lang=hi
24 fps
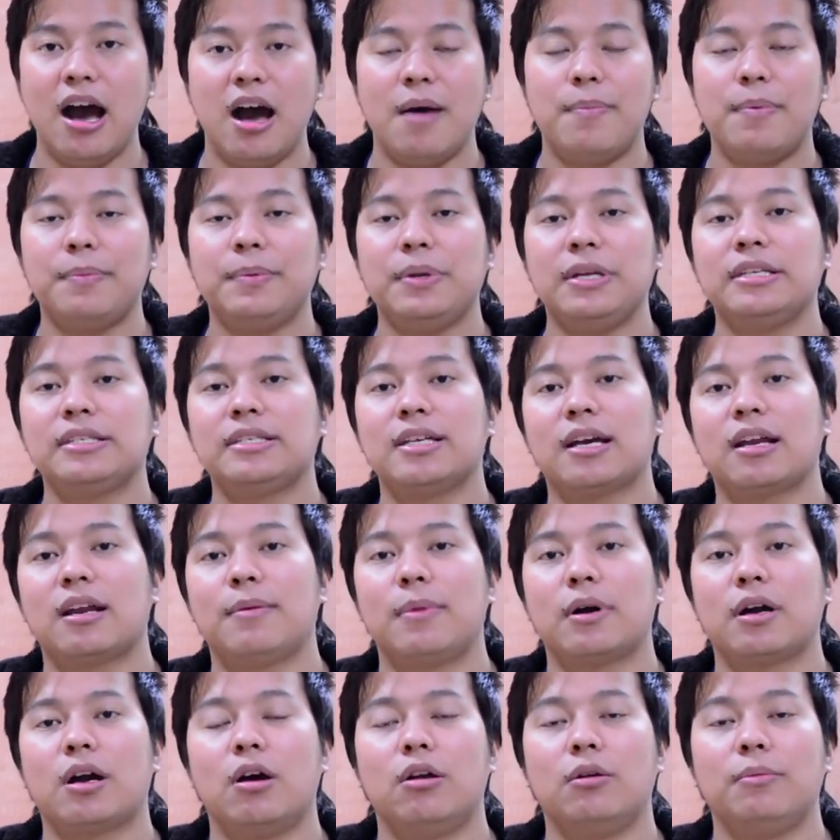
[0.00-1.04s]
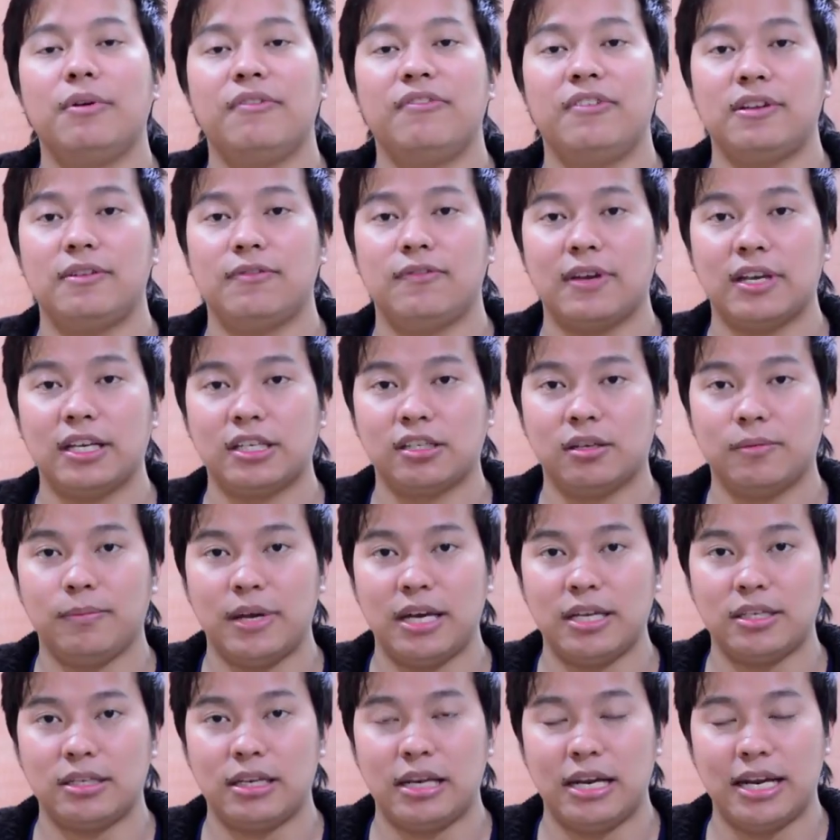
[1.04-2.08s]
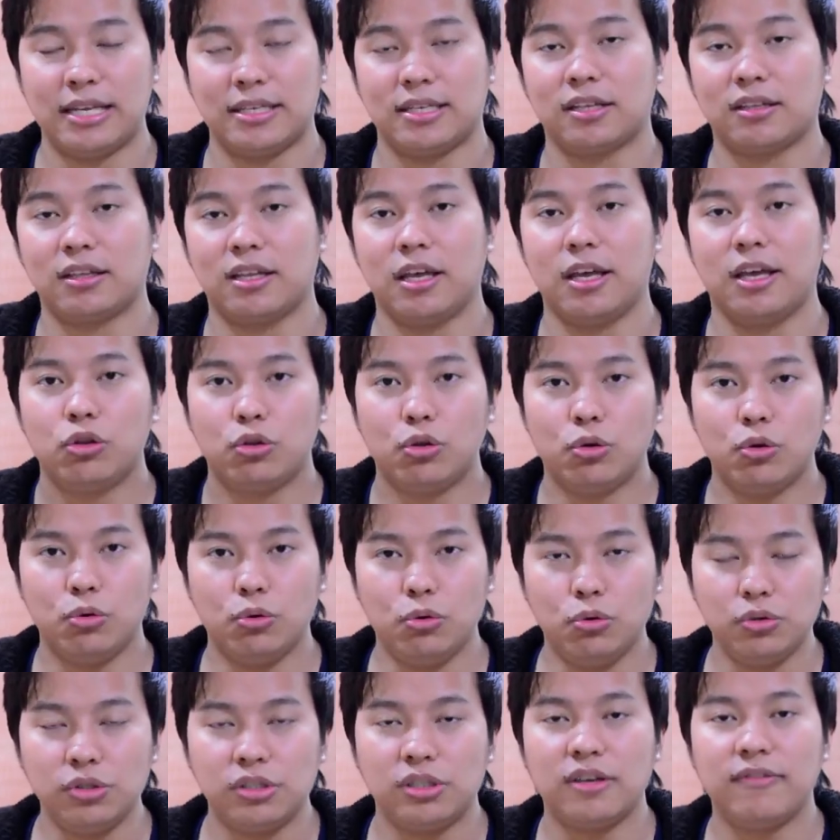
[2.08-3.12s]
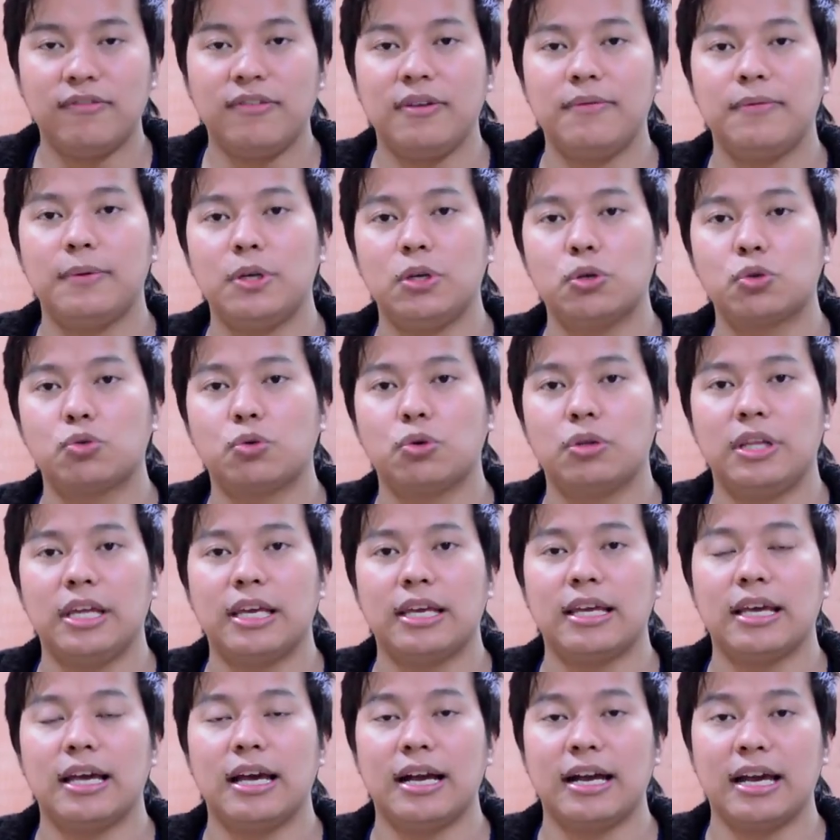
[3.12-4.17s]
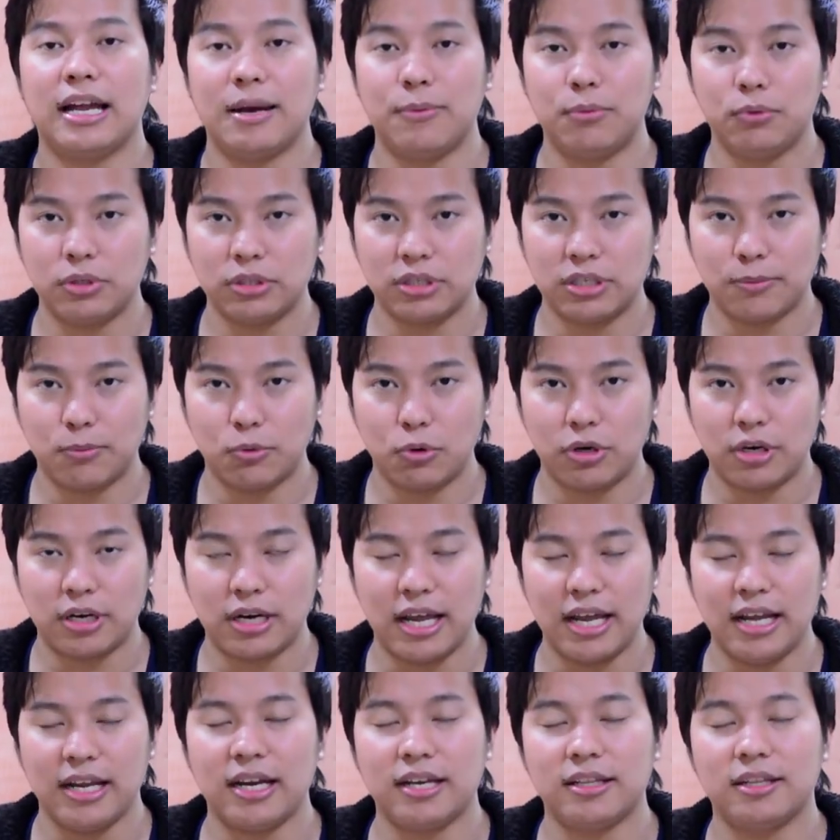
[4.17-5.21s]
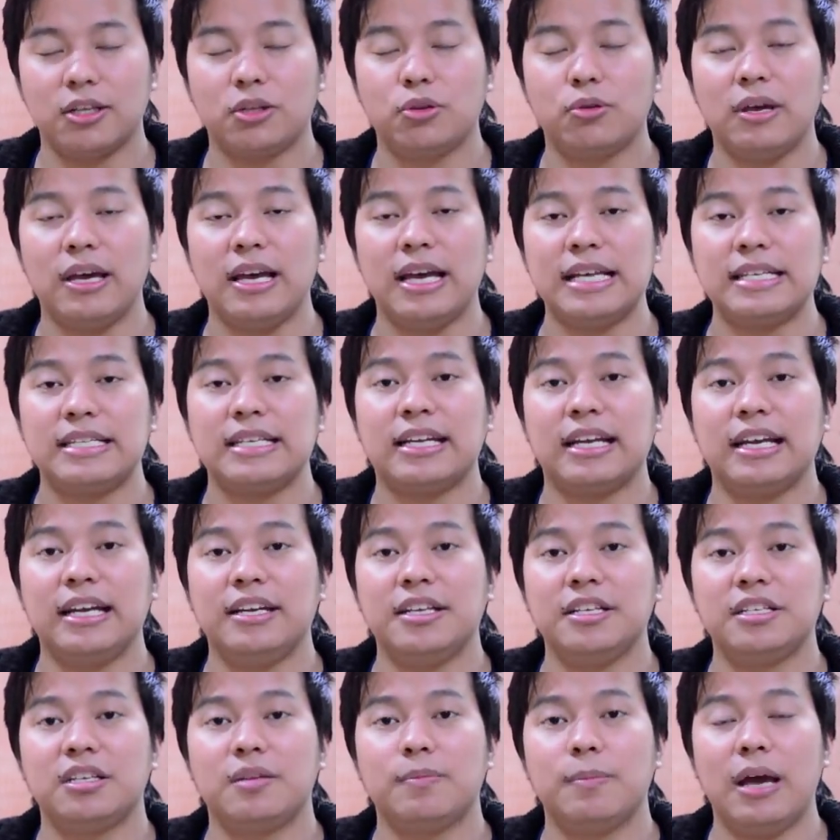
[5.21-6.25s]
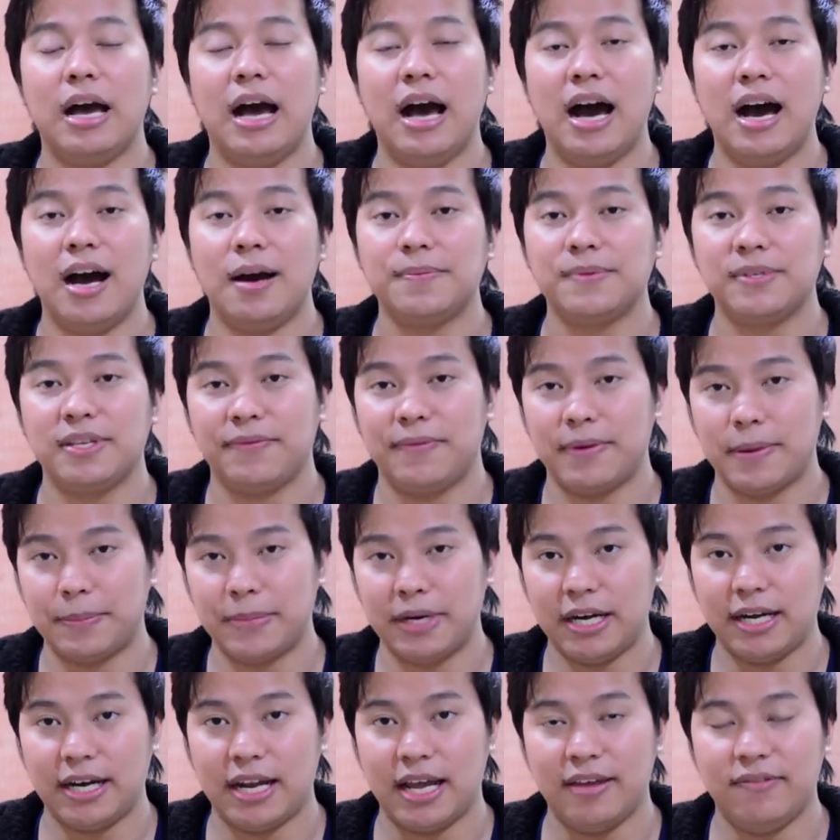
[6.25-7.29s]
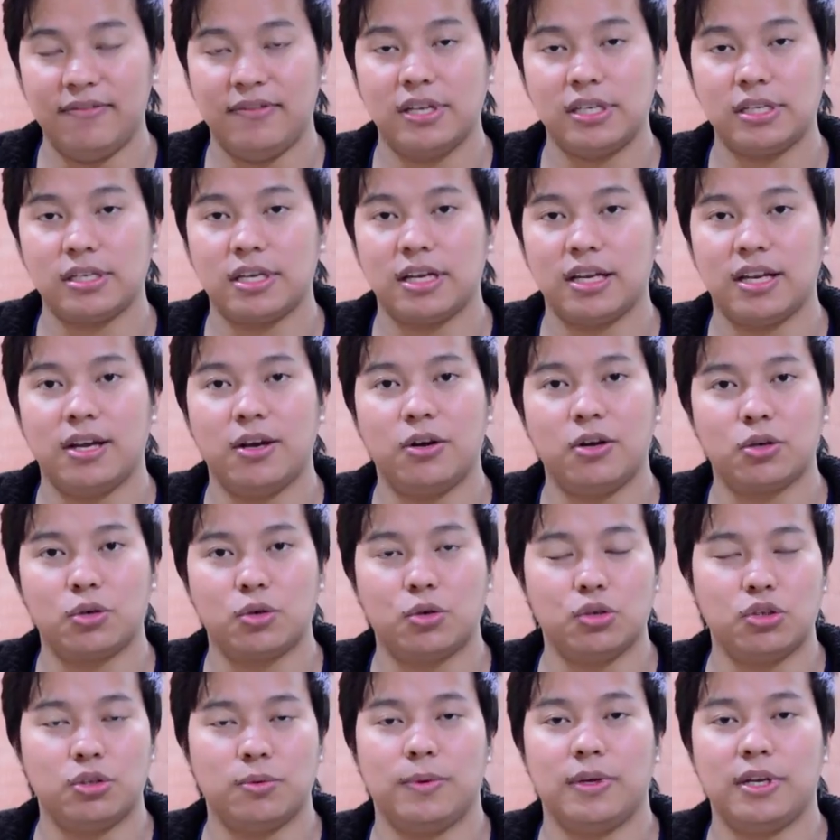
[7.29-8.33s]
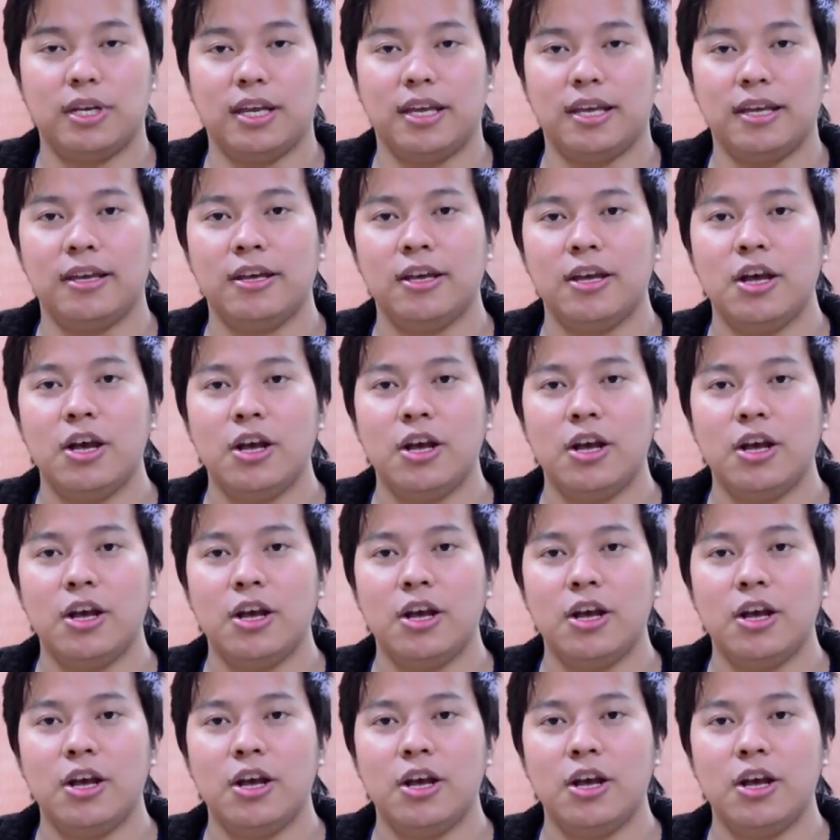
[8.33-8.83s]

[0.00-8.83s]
आप अपने इंस्टाग्राम अकाउंट में वेरिफिकेशन बैच ला सकते हैं तो उन सभी वीडियोस को देख के अगर आप उन सबको ट्राई करते हैं तो ऐसे कंडीशन में आप सिर्फ अपना टाइम वेस्ट कर रहे हैं और कुछ भी नहीं